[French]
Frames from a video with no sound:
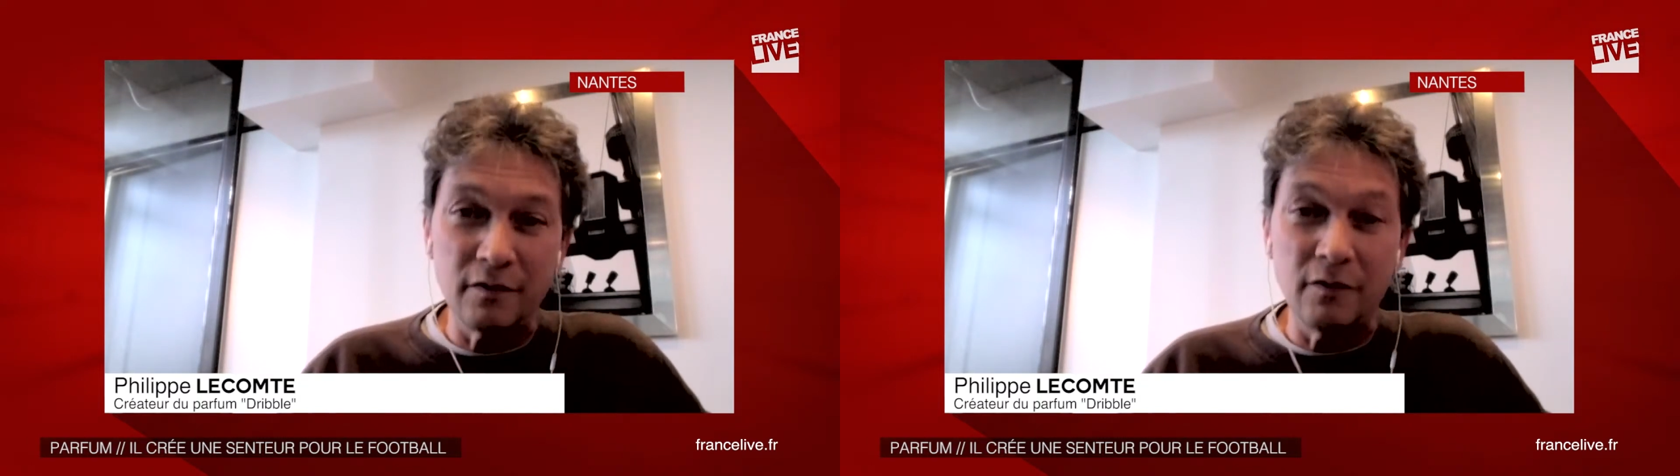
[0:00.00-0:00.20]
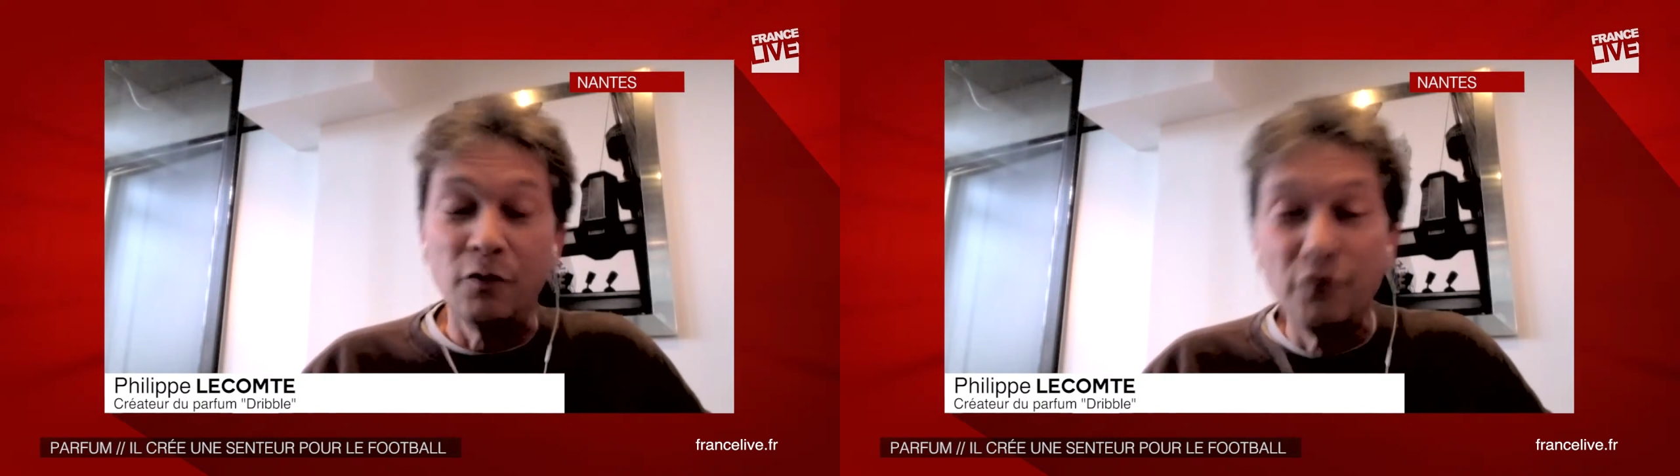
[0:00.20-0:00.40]

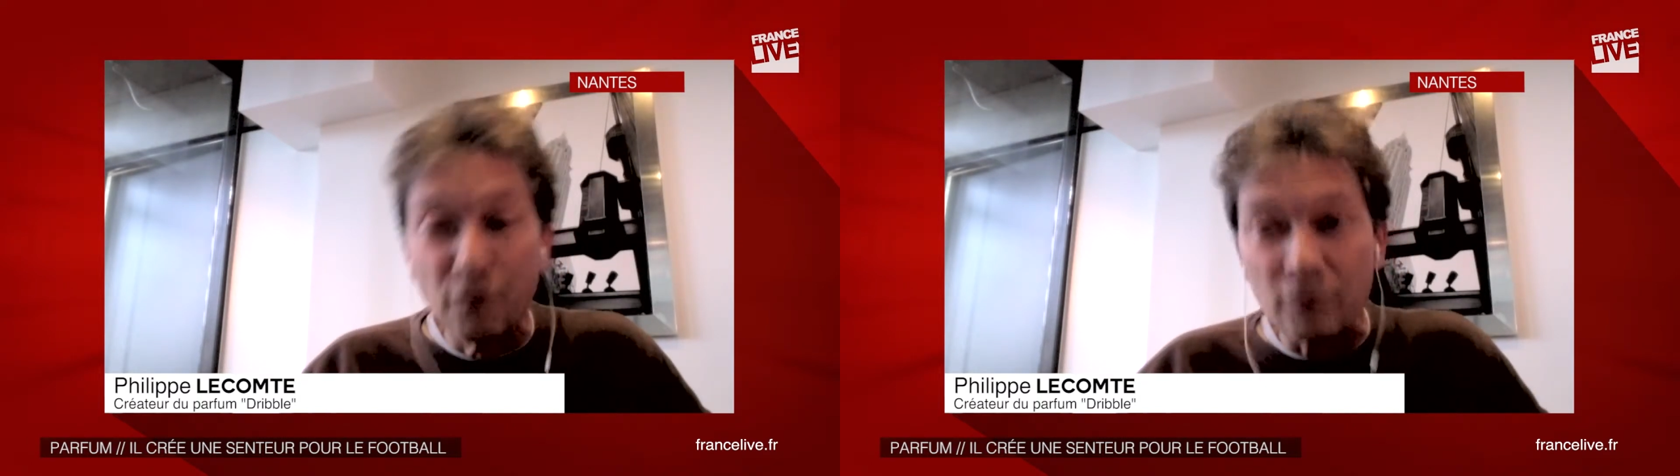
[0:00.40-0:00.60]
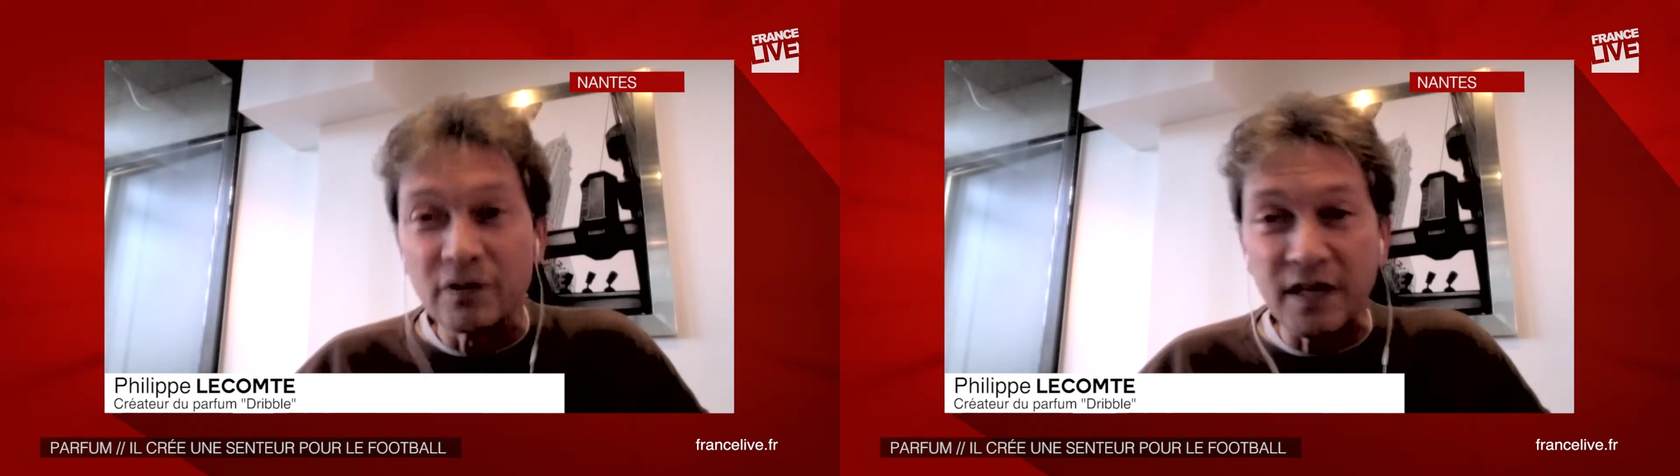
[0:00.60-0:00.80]
le
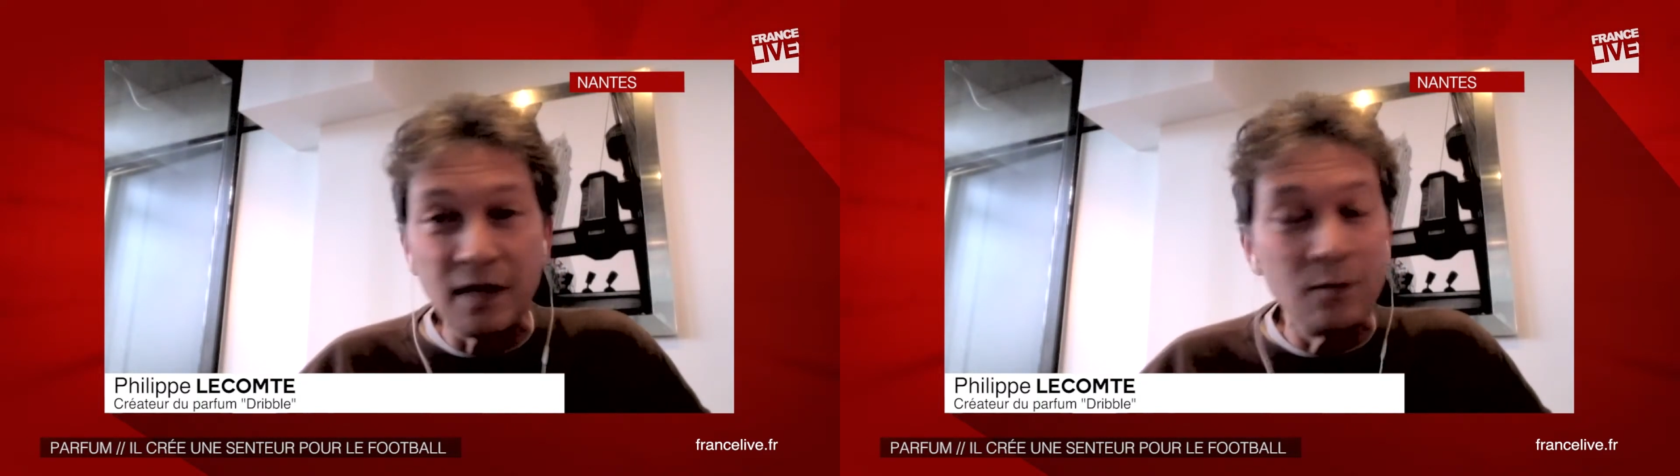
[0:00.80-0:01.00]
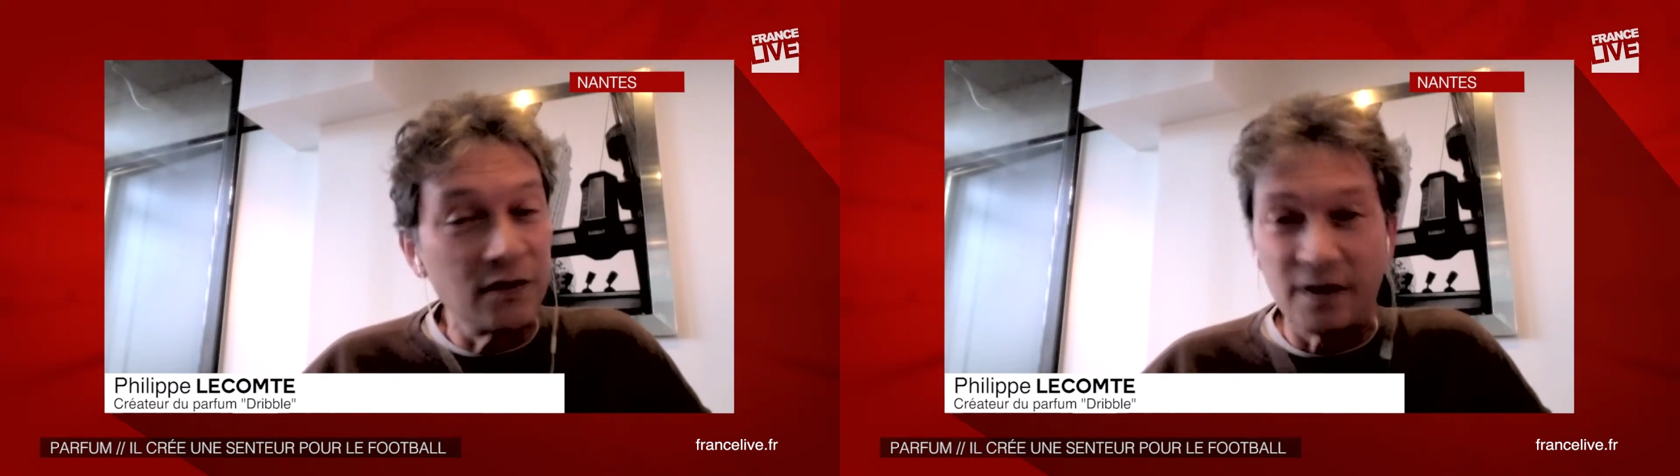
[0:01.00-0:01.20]
nom
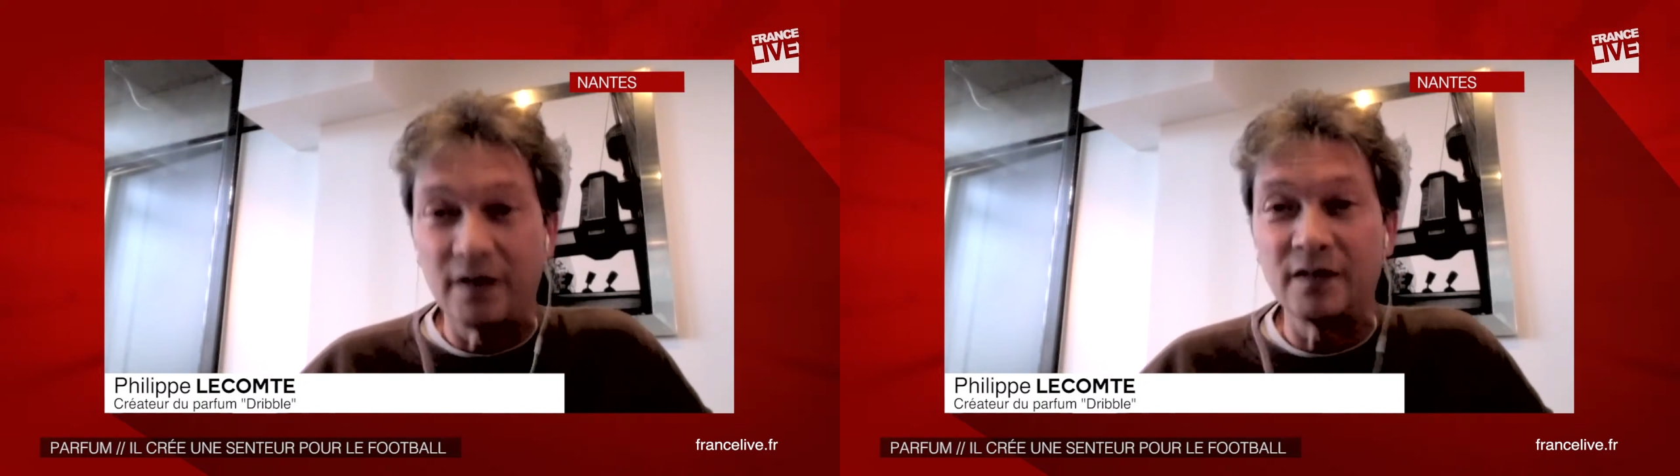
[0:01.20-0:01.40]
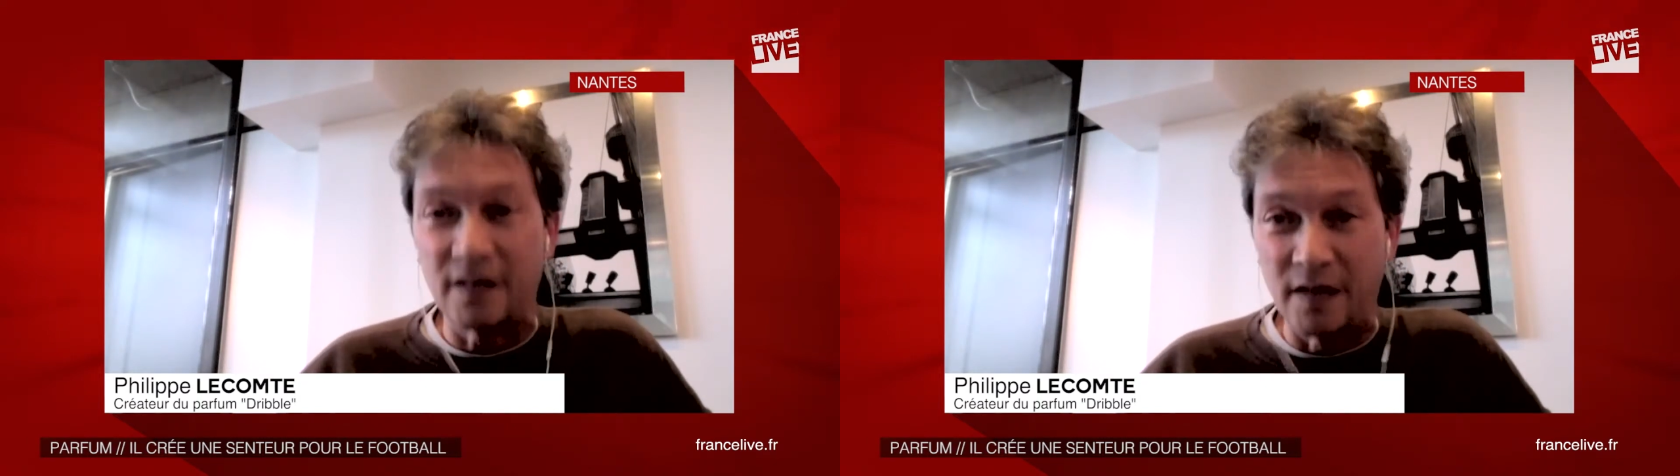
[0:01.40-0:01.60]
dribble,
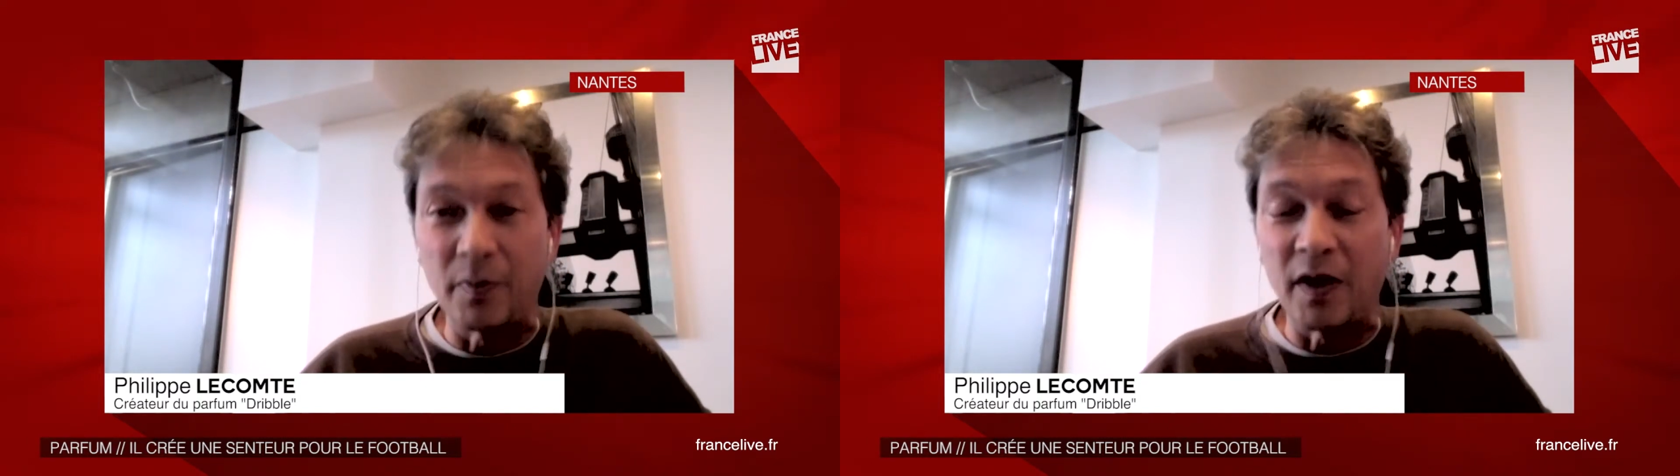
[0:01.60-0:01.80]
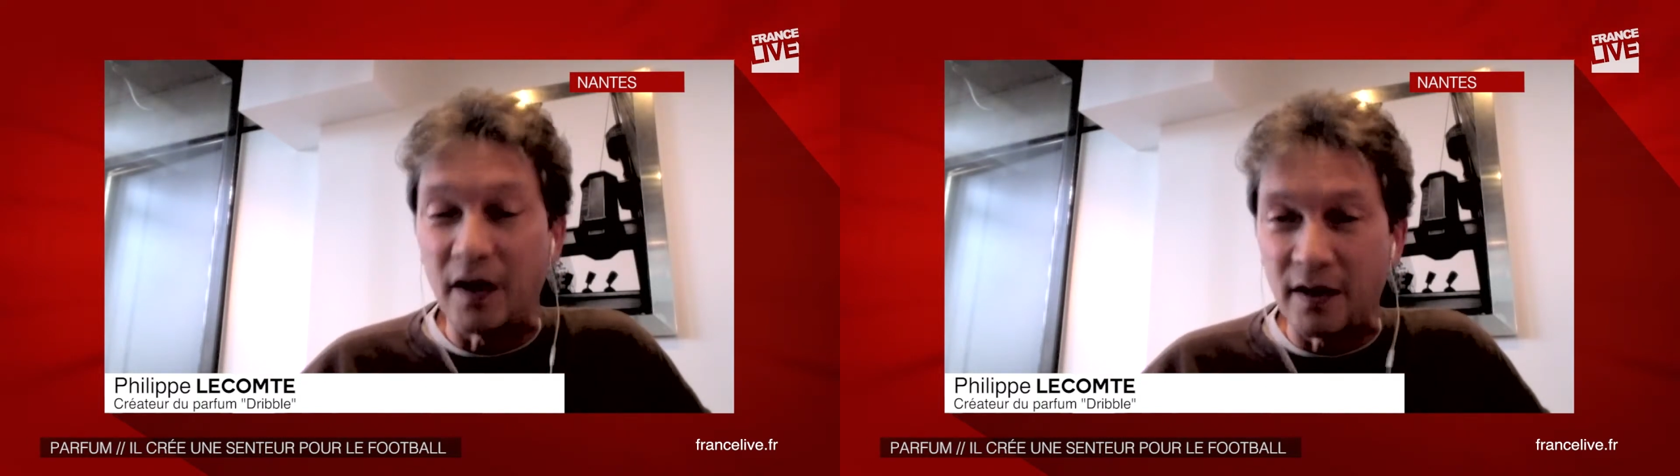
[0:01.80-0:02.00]
ça, ce n'est
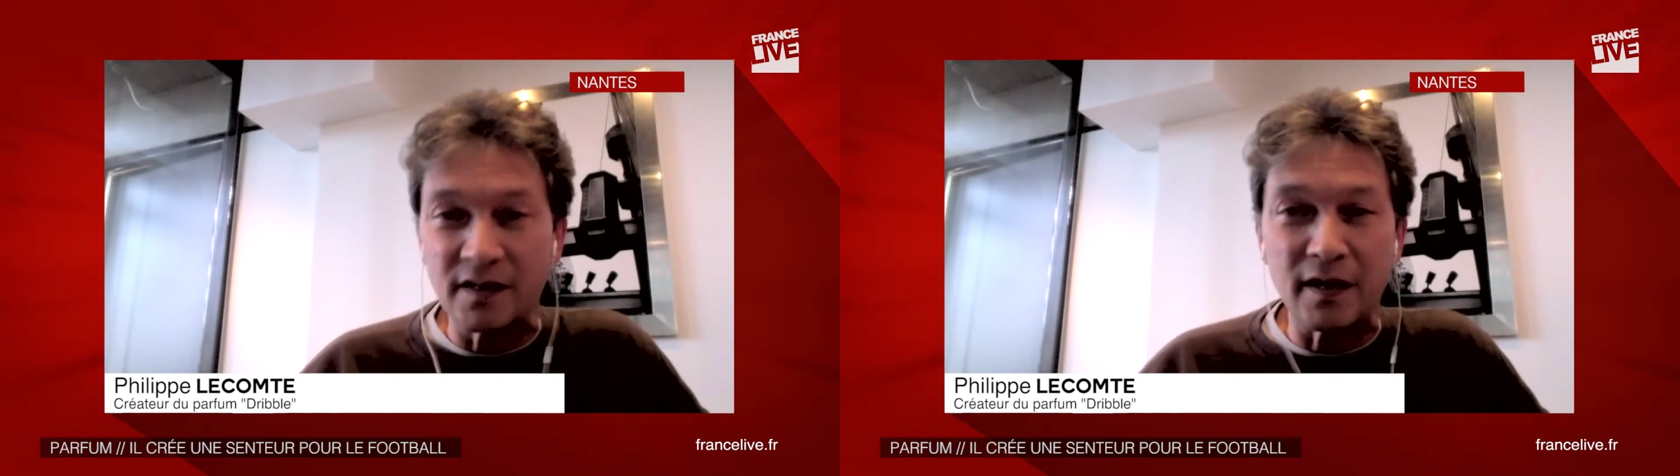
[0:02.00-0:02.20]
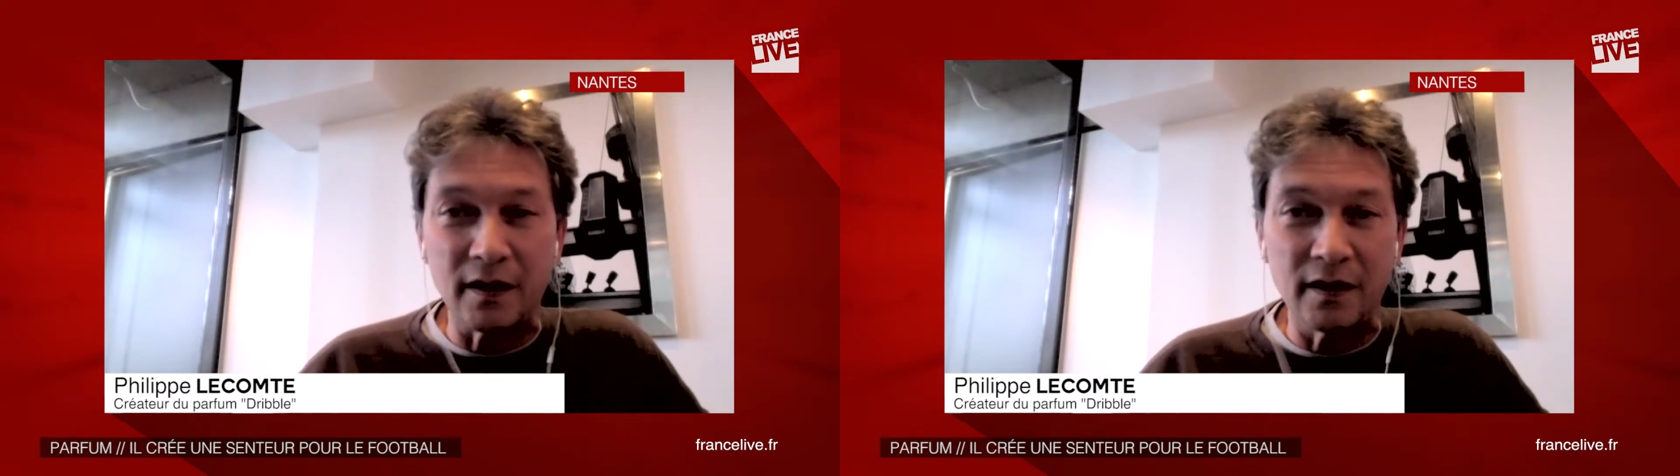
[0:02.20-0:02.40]
pas un
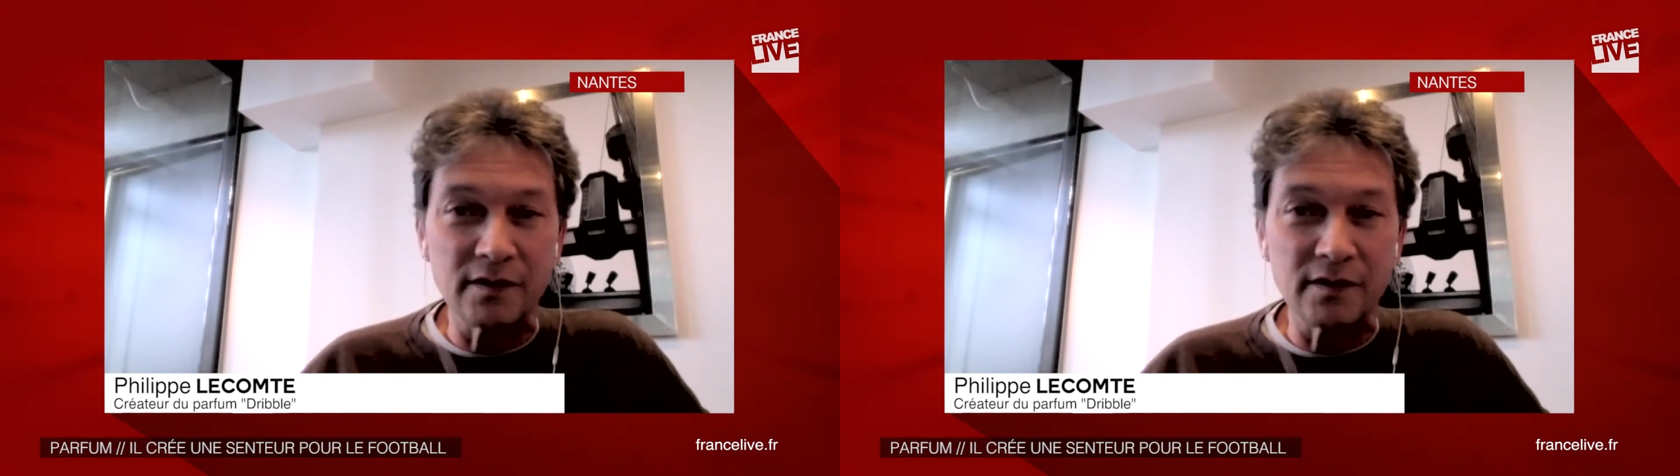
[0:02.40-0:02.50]
hasard. Hein.